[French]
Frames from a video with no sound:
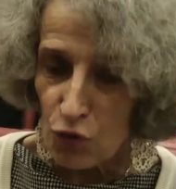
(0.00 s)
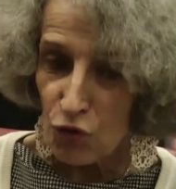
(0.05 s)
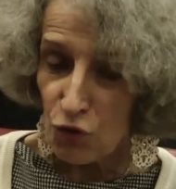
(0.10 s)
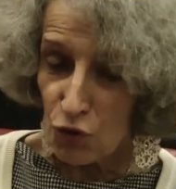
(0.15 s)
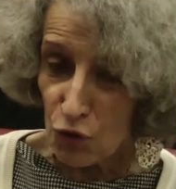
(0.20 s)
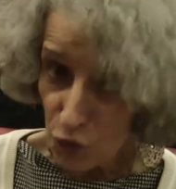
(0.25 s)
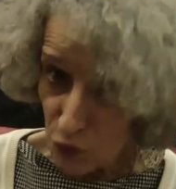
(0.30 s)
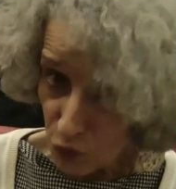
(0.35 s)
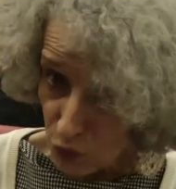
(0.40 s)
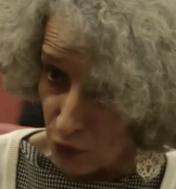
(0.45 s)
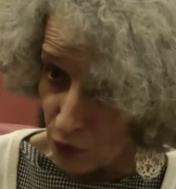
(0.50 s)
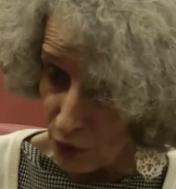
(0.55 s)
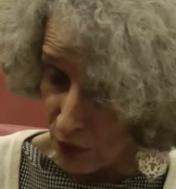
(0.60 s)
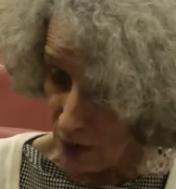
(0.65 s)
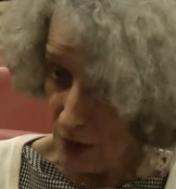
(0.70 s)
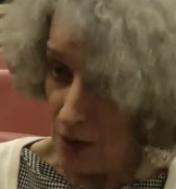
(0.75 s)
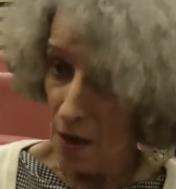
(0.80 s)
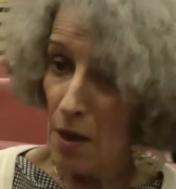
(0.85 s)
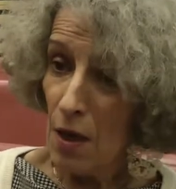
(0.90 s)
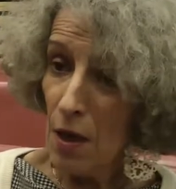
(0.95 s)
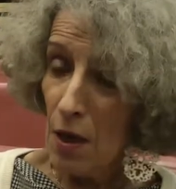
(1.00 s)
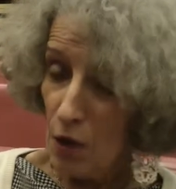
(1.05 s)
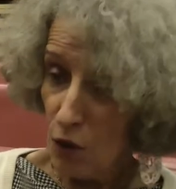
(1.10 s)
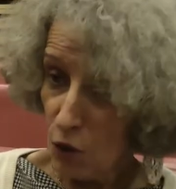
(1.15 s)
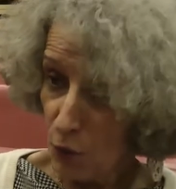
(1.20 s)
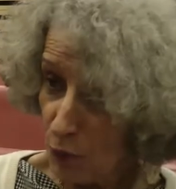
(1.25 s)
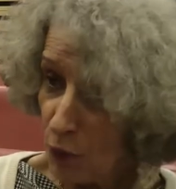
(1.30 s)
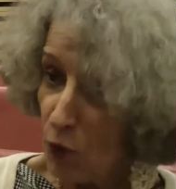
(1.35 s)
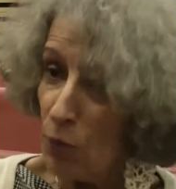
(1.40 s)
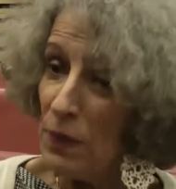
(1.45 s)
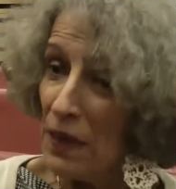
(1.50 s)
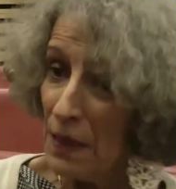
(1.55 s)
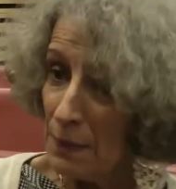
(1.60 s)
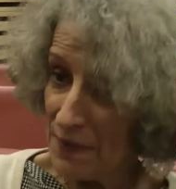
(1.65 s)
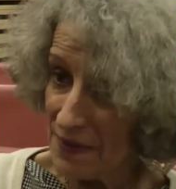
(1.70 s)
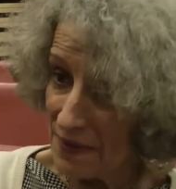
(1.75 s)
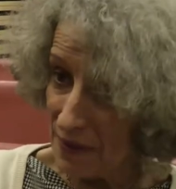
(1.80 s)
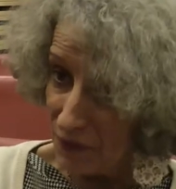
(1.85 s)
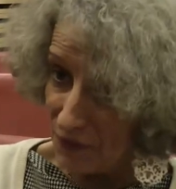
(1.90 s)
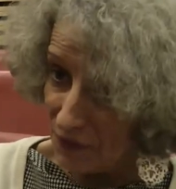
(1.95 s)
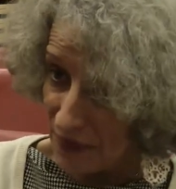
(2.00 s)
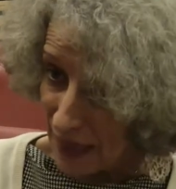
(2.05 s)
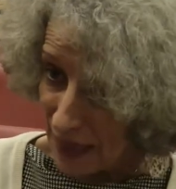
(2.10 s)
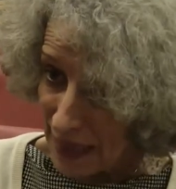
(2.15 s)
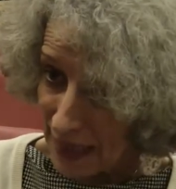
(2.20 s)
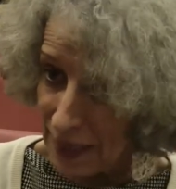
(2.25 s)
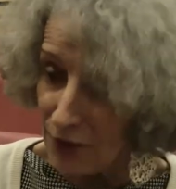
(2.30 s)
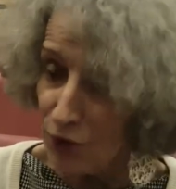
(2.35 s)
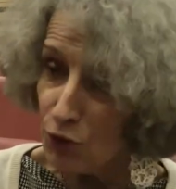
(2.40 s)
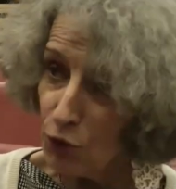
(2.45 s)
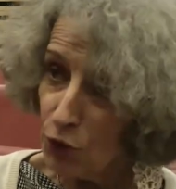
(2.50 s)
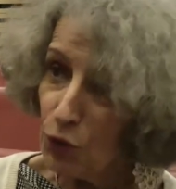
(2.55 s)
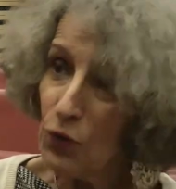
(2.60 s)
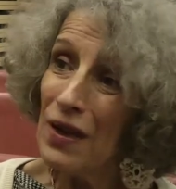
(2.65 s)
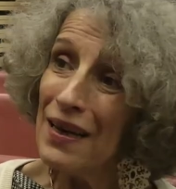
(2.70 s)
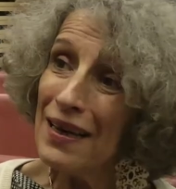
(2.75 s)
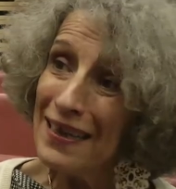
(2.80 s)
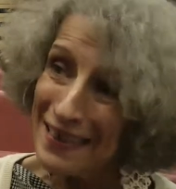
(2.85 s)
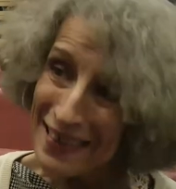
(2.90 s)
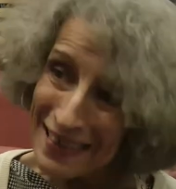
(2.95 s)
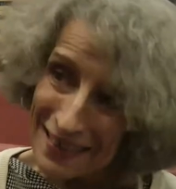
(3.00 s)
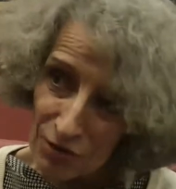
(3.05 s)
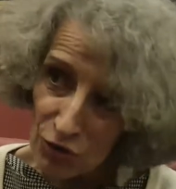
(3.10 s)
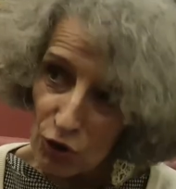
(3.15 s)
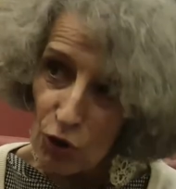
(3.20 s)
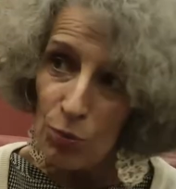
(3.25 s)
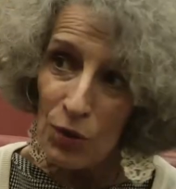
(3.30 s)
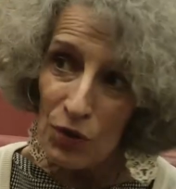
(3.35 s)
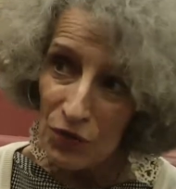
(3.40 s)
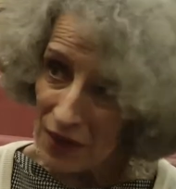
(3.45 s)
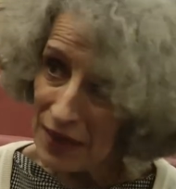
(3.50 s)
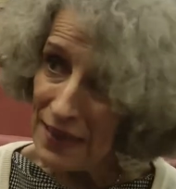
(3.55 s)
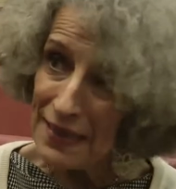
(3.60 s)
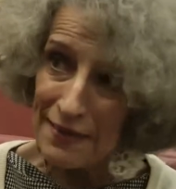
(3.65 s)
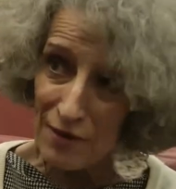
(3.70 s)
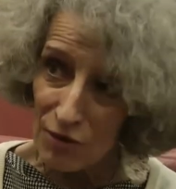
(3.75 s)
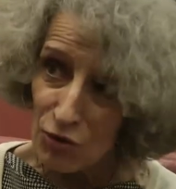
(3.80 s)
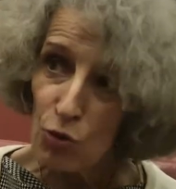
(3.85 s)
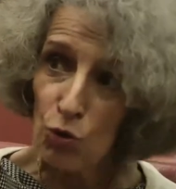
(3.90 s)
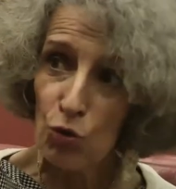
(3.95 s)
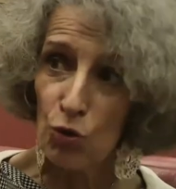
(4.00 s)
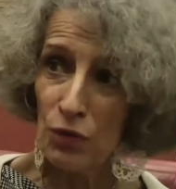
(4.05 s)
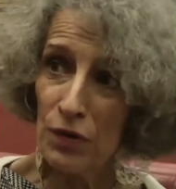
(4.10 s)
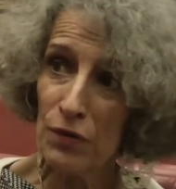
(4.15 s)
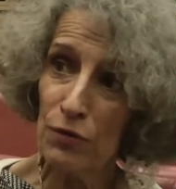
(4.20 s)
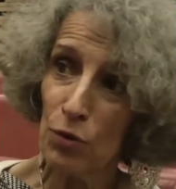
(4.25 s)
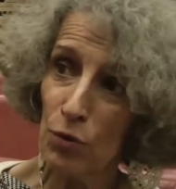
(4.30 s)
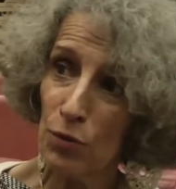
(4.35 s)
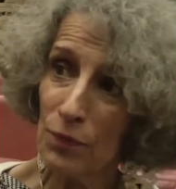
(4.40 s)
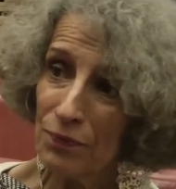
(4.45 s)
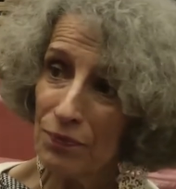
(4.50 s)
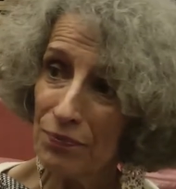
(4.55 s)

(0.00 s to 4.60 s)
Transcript: sur le problème central de l'instrumentalisation du vivant